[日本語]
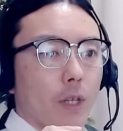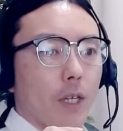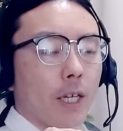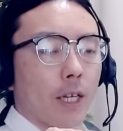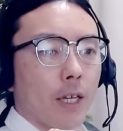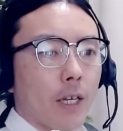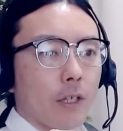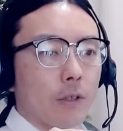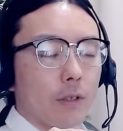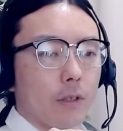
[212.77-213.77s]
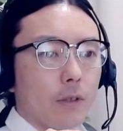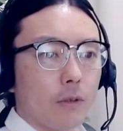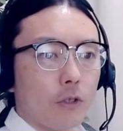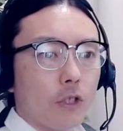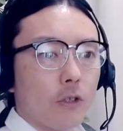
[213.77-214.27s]
えー、の
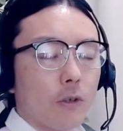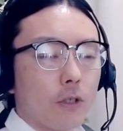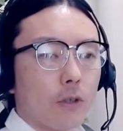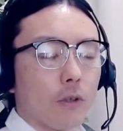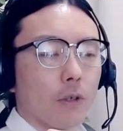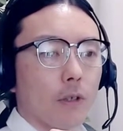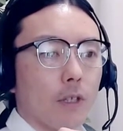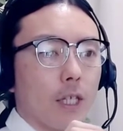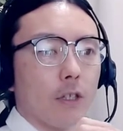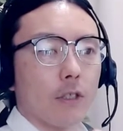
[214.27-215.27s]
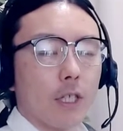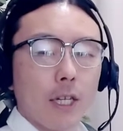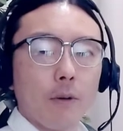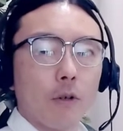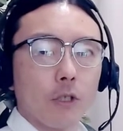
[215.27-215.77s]
うちのその何て言うんですか
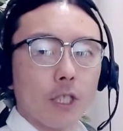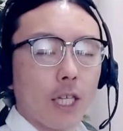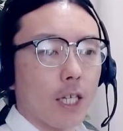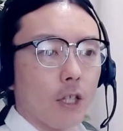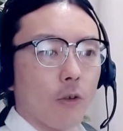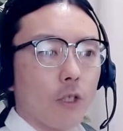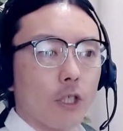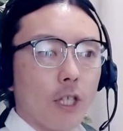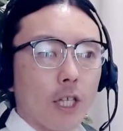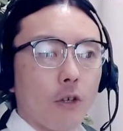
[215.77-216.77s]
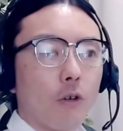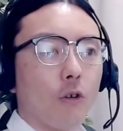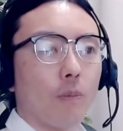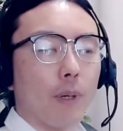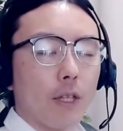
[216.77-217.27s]
ね、こう指摘指摘を
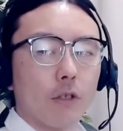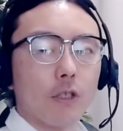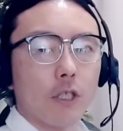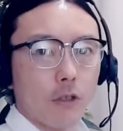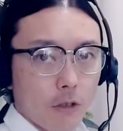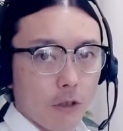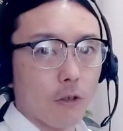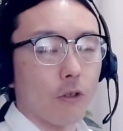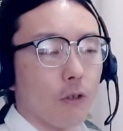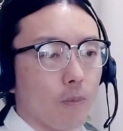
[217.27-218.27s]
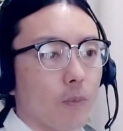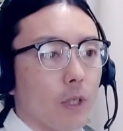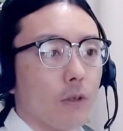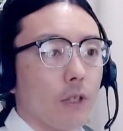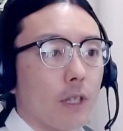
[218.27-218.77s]
こうパッとするよと、
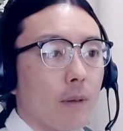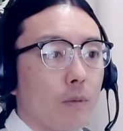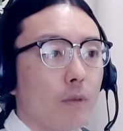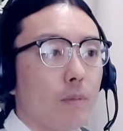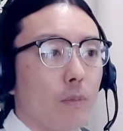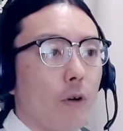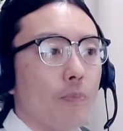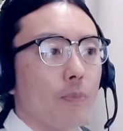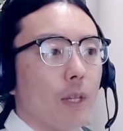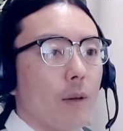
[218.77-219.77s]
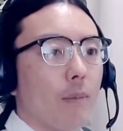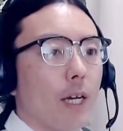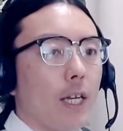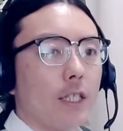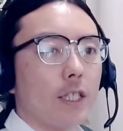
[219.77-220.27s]
そういった部分も、まあ、
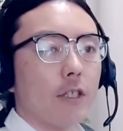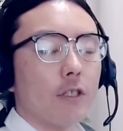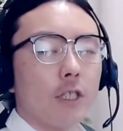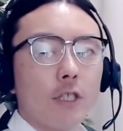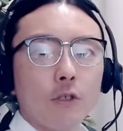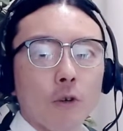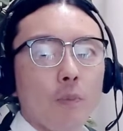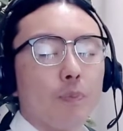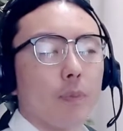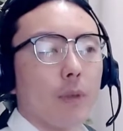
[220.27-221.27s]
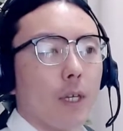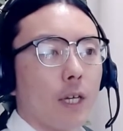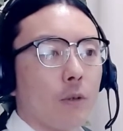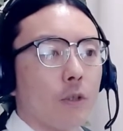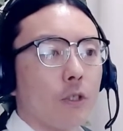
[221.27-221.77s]
エイチエスシー の、
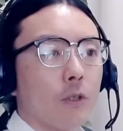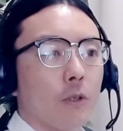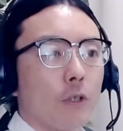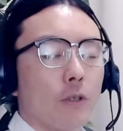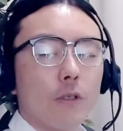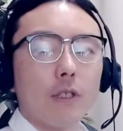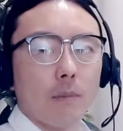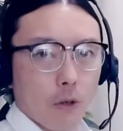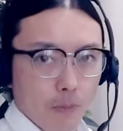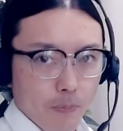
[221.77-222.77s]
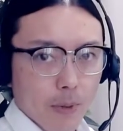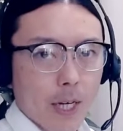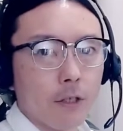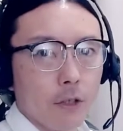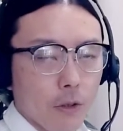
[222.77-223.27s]
えー、特徴の一つでも
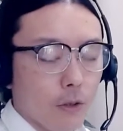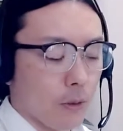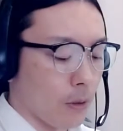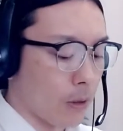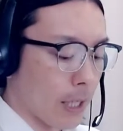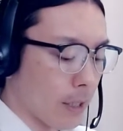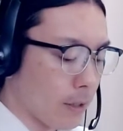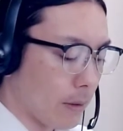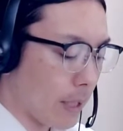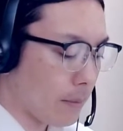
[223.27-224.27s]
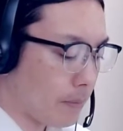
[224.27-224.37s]
あるよということなんですよね。